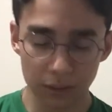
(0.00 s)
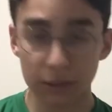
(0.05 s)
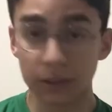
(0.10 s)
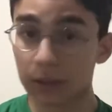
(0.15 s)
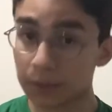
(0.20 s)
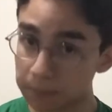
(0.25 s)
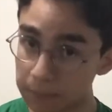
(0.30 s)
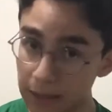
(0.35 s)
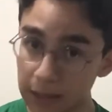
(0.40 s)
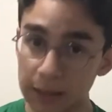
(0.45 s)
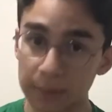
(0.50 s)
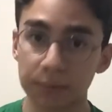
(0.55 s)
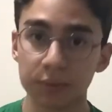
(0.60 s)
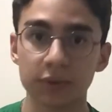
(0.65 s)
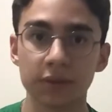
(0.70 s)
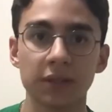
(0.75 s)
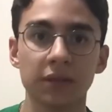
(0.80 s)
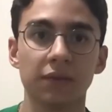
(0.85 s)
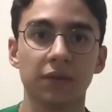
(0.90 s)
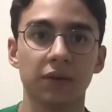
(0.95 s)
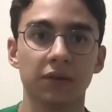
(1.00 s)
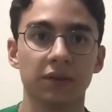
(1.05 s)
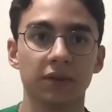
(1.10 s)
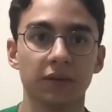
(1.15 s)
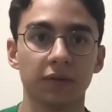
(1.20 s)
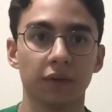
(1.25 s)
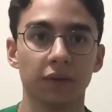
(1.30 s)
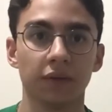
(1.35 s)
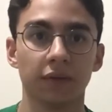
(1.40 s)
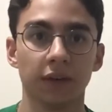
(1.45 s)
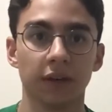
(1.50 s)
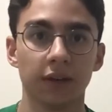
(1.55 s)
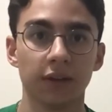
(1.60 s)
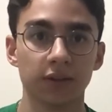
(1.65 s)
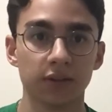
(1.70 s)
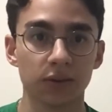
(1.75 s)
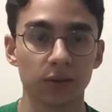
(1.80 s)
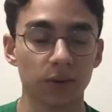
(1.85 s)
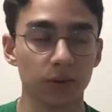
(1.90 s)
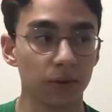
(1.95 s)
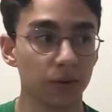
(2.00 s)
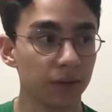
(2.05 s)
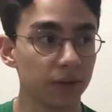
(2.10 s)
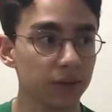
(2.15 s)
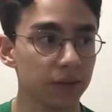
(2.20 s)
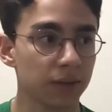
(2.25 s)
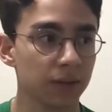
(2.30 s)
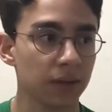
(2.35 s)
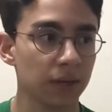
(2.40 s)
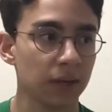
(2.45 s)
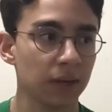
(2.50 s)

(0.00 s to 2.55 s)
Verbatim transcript: Também é possível desenvolver lesões